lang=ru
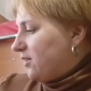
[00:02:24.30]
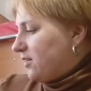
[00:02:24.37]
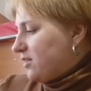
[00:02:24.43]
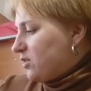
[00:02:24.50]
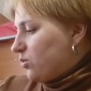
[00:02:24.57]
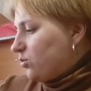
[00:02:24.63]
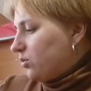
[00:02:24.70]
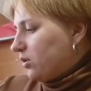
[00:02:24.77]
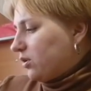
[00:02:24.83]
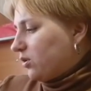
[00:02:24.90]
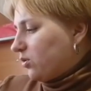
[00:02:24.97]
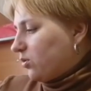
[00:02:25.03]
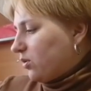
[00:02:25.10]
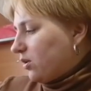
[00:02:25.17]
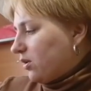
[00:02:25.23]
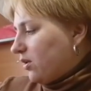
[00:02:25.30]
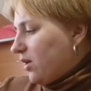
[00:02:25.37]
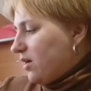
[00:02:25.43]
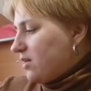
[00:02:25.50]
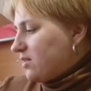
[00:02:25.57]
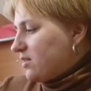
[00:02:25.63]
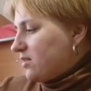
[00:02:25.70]
Рисунок такой
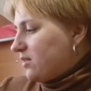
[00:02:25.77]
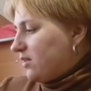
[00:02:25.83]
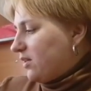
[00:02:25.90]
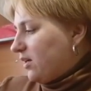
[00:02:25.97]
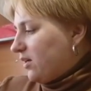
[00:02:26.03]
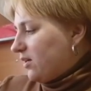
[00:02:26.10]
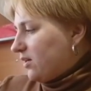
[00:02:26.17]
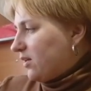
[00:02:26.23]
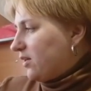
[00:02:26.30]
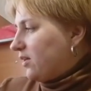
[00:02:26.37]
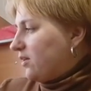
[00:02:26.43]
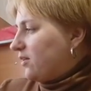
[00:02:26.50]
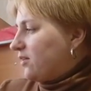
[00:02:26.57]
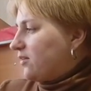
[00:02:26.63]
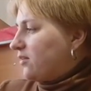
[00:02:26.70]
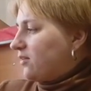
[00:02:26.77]
классный, яркий.